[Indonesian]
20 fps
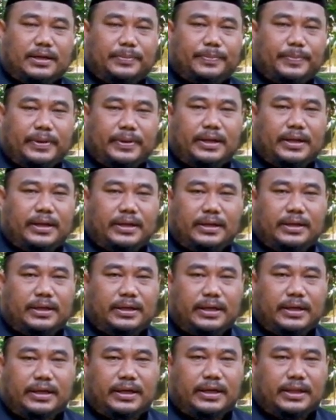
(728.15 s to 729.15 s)
kepada
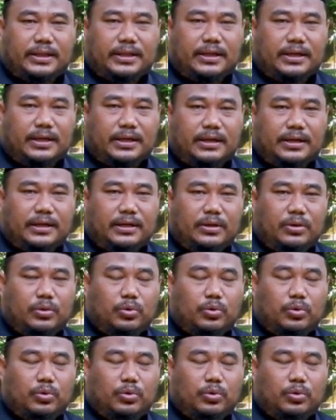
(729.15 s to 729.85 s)
diri kita